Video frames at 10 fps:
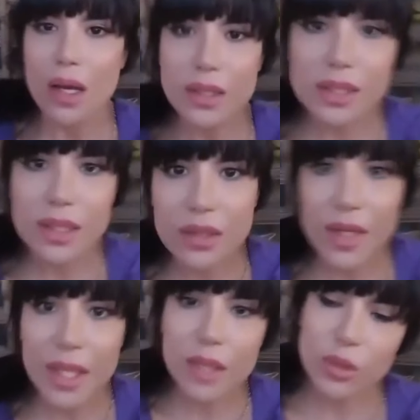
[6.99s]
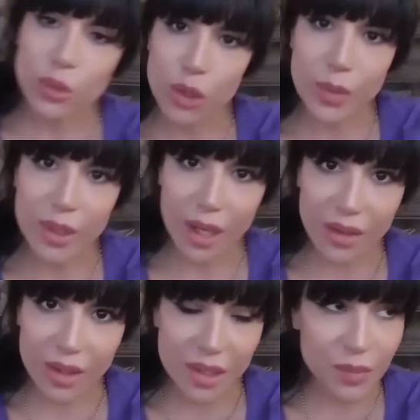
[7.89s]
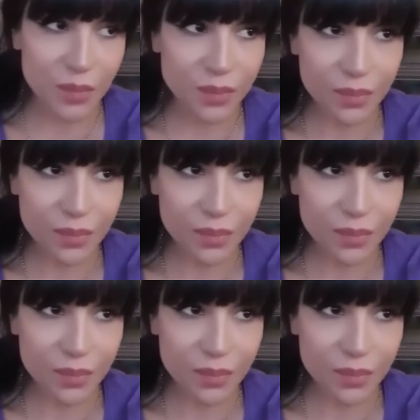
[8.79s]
Это стихотворение мне очень понравилось.